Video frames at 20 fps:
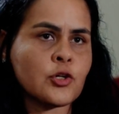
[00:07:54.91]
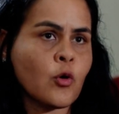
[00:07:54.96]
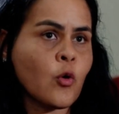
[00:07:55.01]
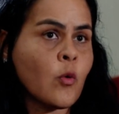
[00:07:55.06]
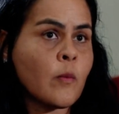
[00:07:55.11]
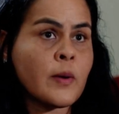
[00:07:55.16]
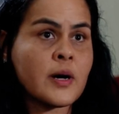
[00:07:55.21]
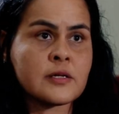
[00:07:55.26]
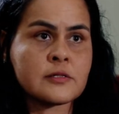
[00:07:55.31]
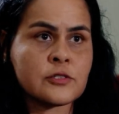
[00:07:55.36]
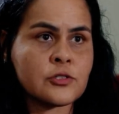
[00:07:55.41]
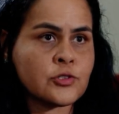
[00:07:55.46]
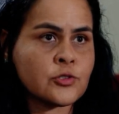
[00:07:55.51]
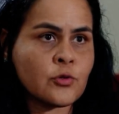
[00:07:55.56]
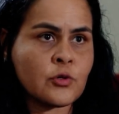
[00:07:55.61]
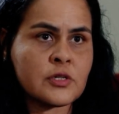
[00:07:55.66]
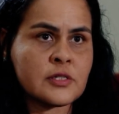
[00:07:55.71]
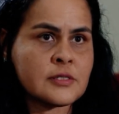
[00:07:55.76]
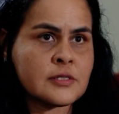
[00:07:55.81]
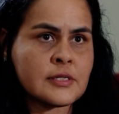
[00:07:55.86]
tinham romances
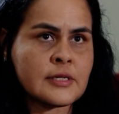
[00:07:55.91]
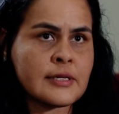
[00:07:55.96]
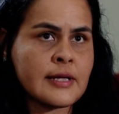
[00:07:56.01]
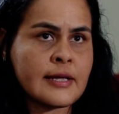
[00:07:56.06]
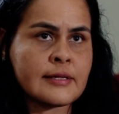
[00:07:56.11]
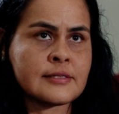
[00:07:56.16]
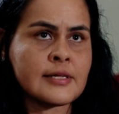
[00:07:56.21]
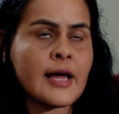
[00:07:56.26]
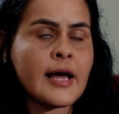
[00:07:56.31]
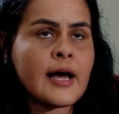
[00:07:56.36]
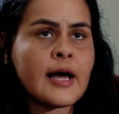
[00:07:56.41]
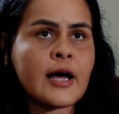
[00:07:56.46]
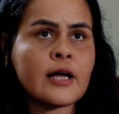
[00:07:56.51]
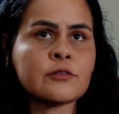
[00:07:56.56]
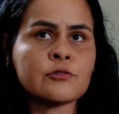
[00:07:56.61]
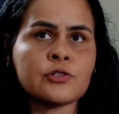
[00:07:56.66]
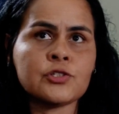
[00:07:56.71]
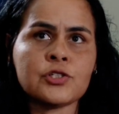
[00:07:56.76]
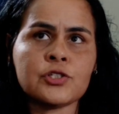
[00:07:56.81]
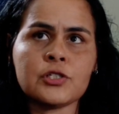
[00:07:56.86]

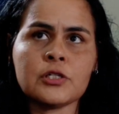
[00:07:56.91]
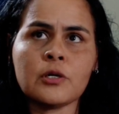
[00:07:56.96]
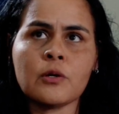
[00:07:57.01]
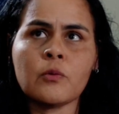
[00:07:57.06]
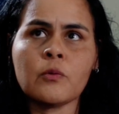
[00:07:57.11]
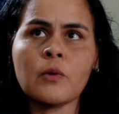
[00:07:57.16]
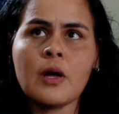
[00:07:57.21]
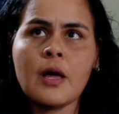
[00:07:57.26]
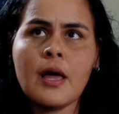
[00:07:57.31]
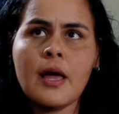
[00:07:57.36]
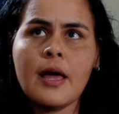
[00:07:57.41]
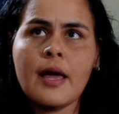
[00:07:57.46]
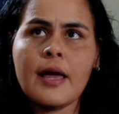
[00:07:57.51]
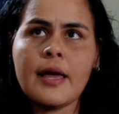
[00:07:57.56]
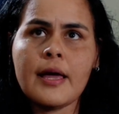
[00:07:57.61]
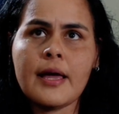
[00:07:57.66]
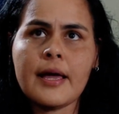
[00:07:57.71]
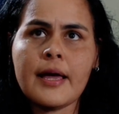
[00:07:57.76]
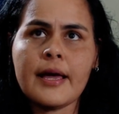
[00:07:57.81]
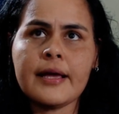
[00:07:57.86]
historicizados, tinham
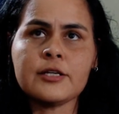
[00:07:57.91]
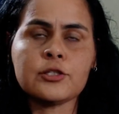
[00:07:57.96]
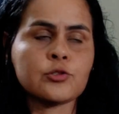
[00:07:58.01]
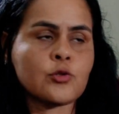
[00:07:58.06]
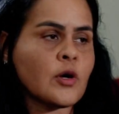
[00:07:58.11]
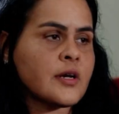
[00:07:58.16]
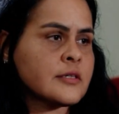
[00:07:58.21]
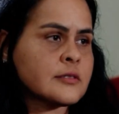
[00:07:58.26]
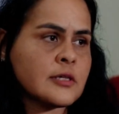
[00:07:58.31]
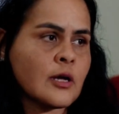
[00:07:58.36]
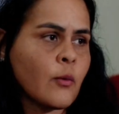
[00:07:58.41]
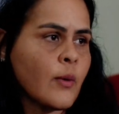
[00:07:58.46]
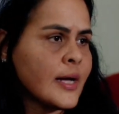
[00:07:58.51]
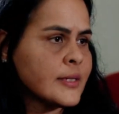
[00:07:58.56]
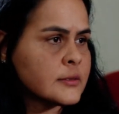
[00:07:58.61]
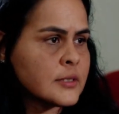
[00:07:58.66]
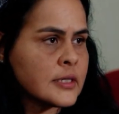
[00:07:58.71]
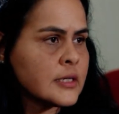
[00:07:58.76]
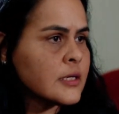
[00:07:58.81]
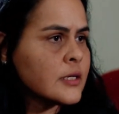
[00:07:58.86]
é, histórias em
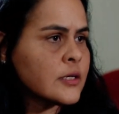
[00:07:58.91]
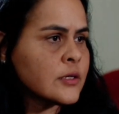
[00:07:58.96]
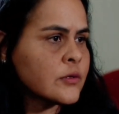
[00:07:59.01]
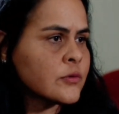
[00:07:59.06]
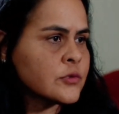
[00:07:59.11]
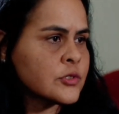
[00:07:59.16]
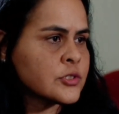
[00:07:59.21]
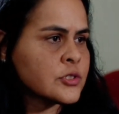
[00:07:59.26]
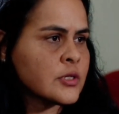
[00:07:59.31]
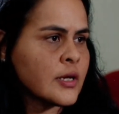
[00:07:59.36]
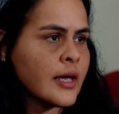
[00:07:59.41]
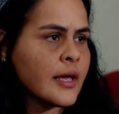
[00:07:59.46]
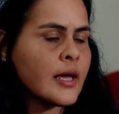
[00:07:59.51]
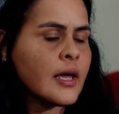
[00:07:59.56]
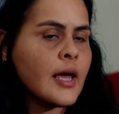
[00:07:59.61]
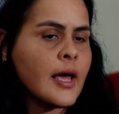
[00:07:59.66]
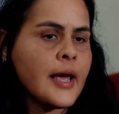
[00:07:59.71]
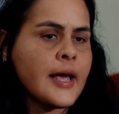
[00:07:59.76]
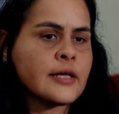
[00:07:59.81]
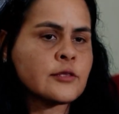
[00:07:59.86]
quadrinhos. Né?